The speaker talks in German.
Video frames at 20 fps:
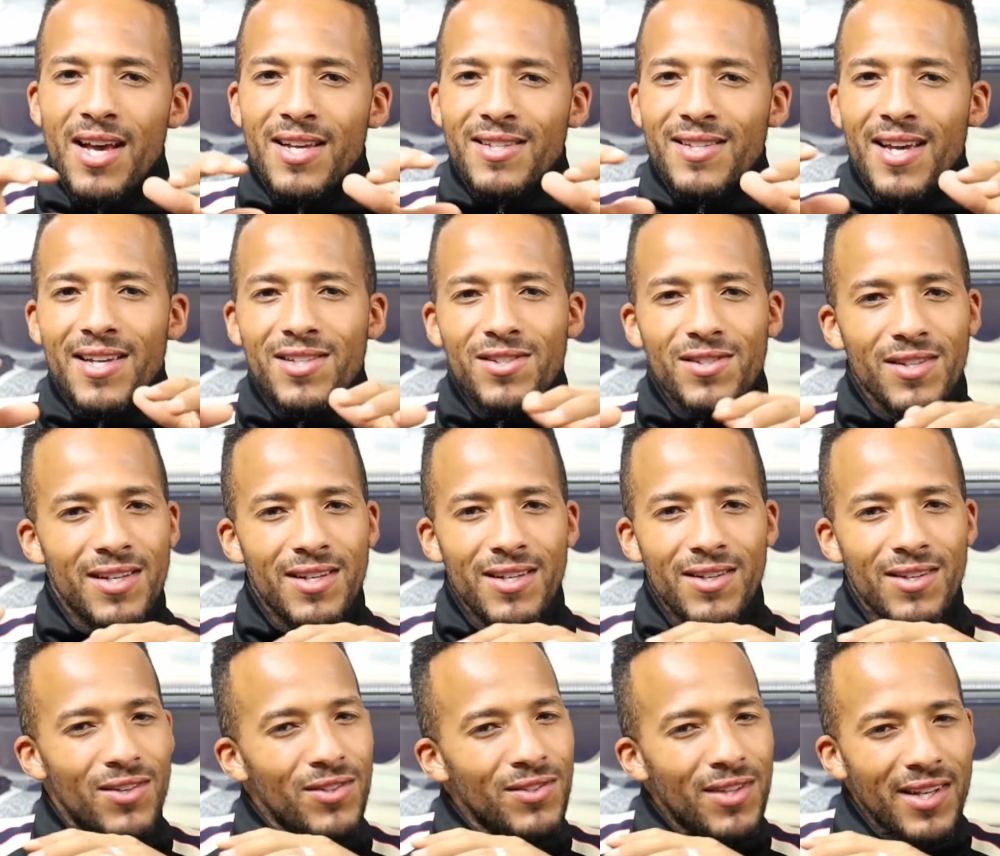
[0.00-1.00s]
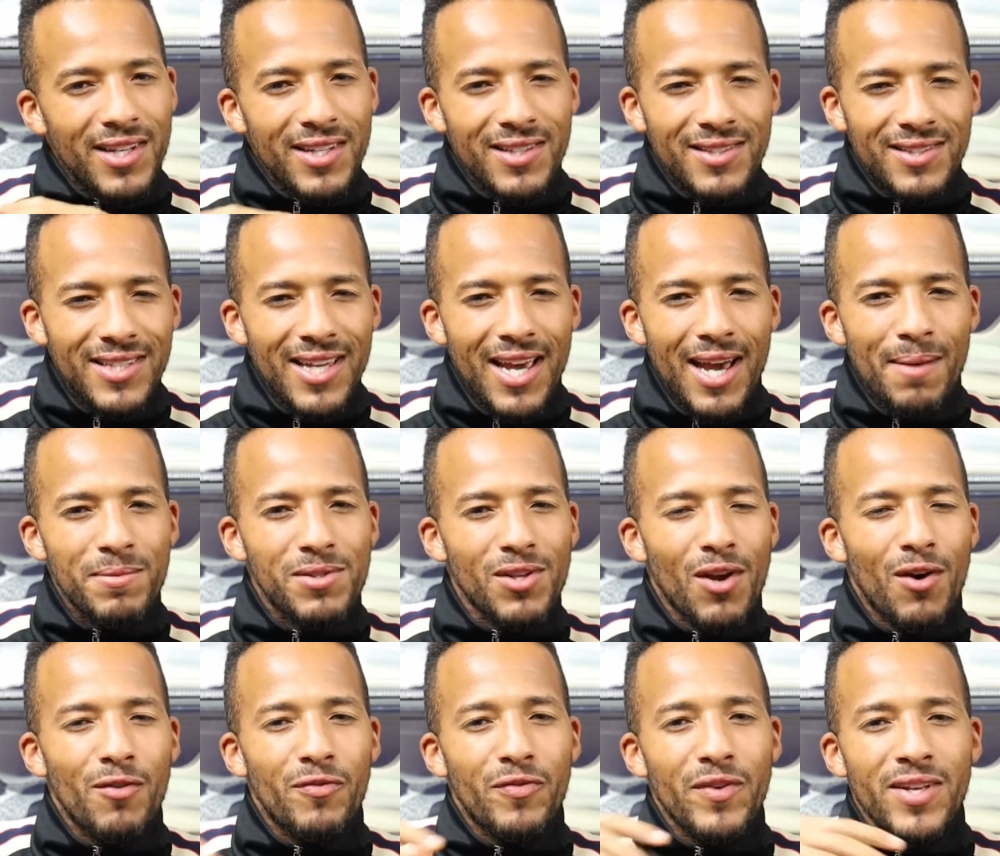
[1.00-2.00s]
sei es unter den DMs
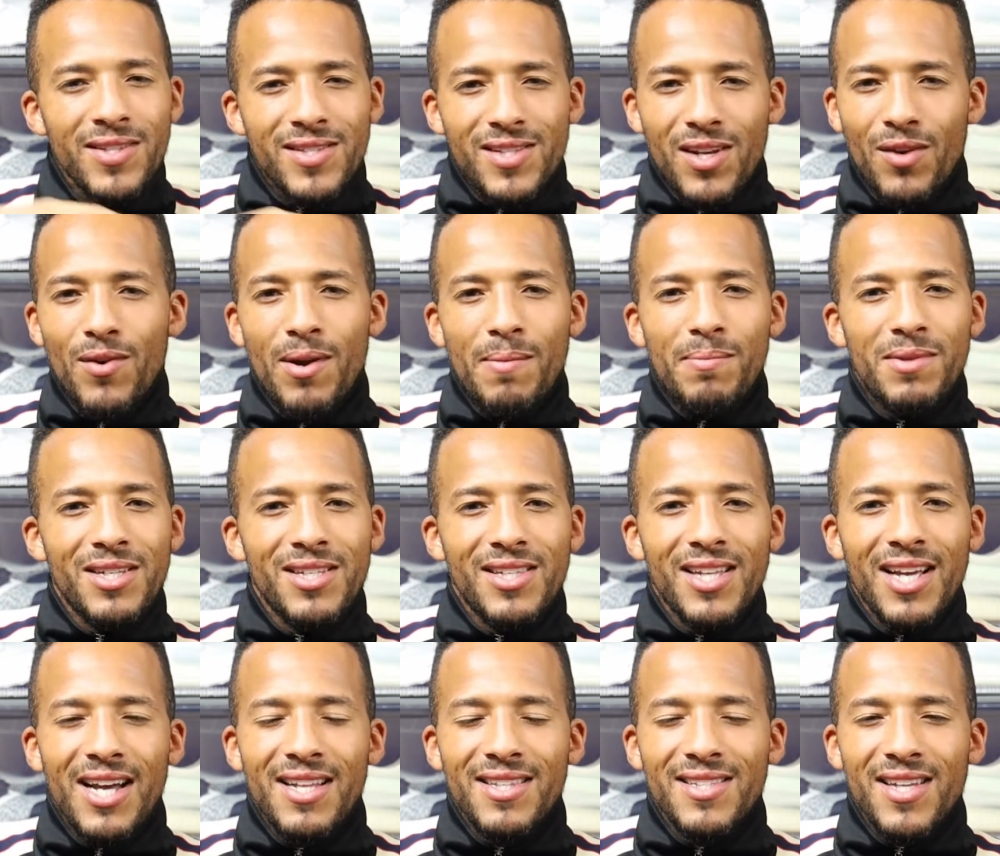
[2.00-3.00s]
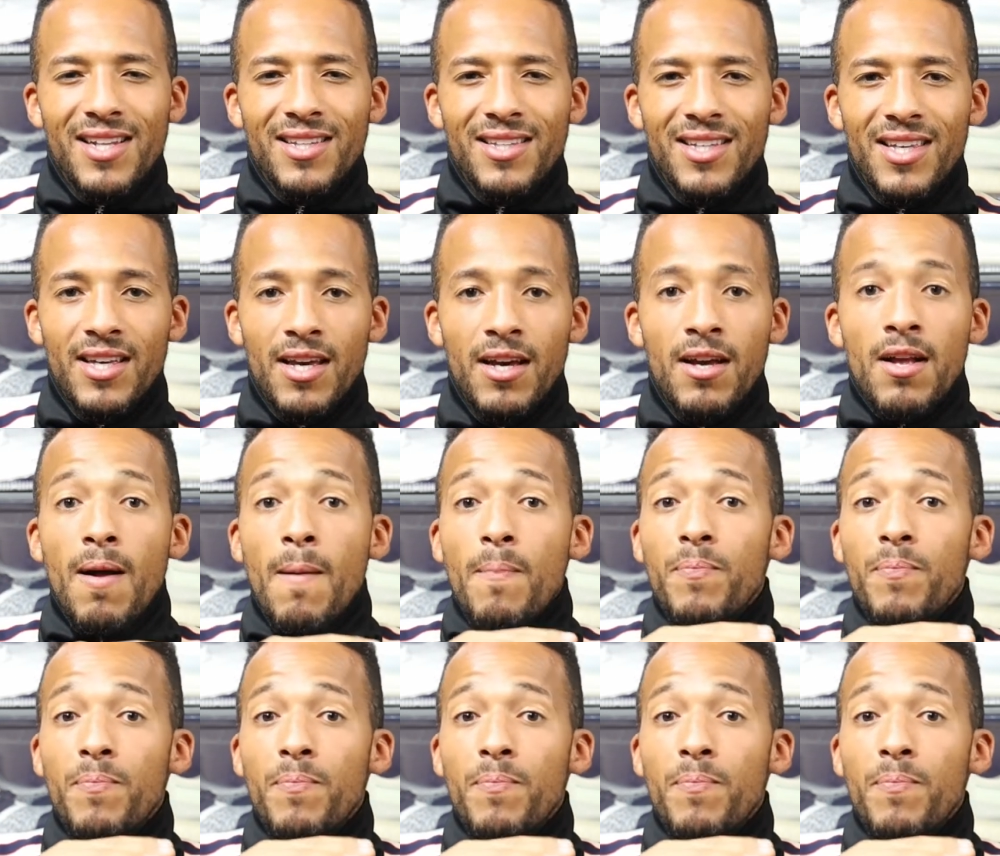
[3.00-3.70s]
auf Instagram, die ich die ganze Zeit kriege.